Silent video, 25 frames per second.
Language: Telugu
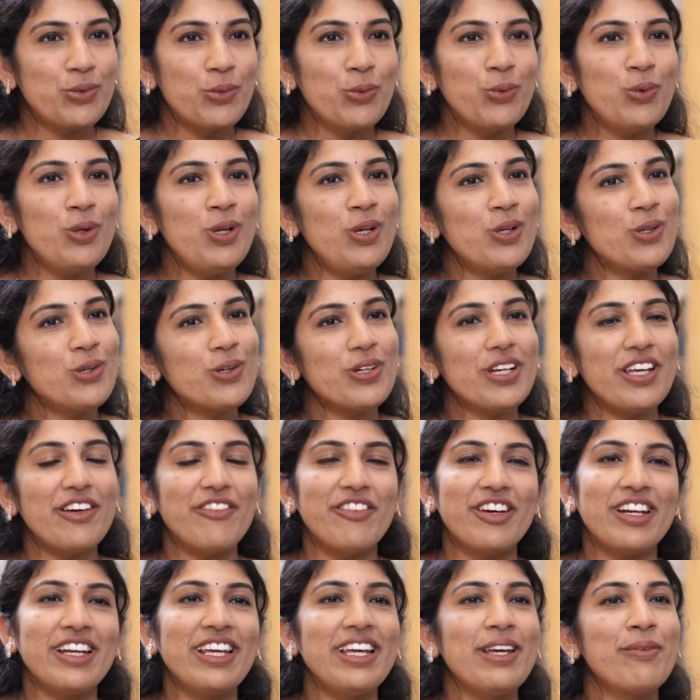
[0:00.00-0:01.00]
స్కూల్లో
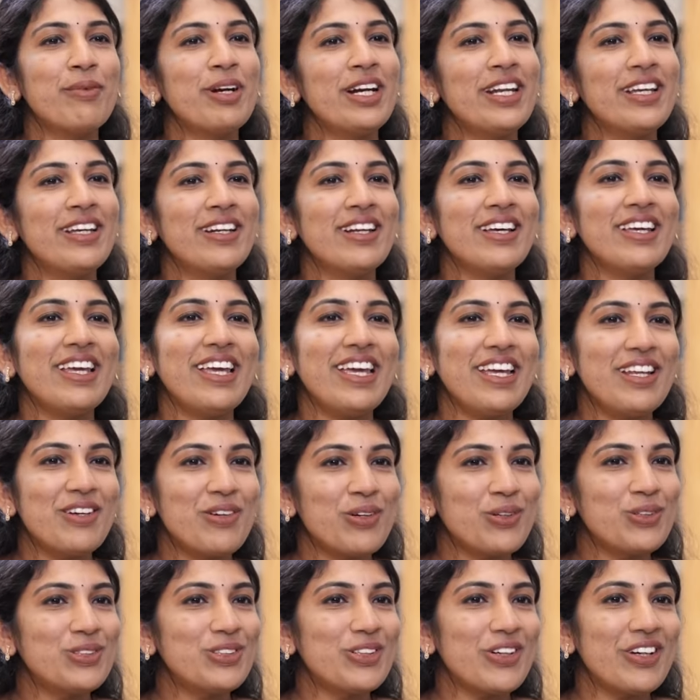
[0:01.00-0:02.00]
ఎవరు ఏం అడిగినా ఏం
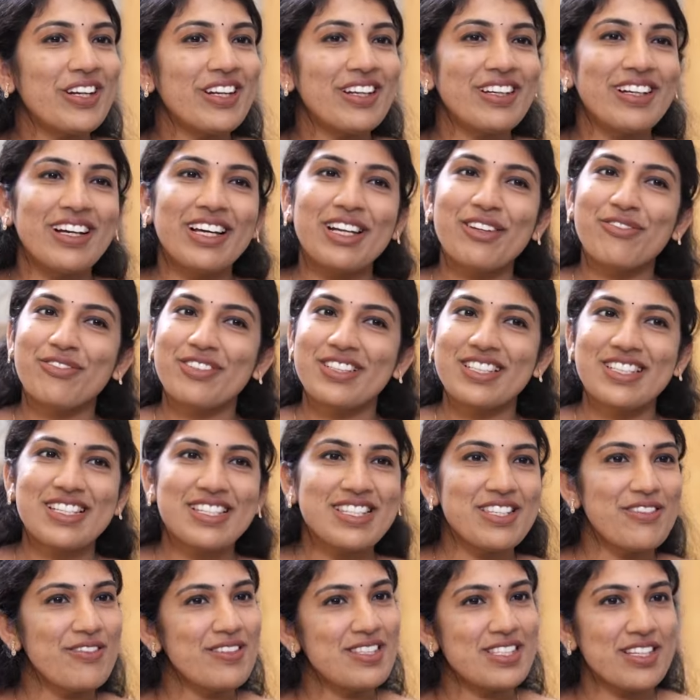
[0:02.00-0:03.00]
అన్నా అనగానే ఫస్ట్
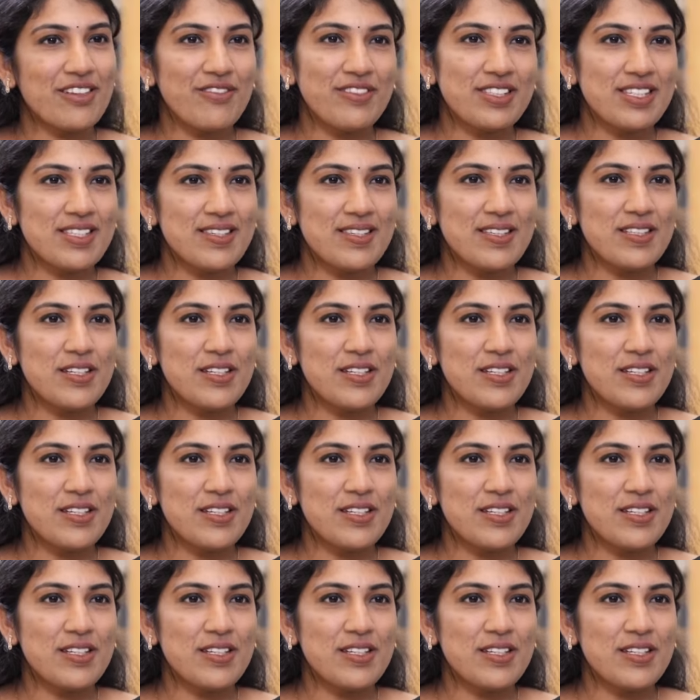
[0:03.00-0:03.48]
సివిల్ సర్వీసెస్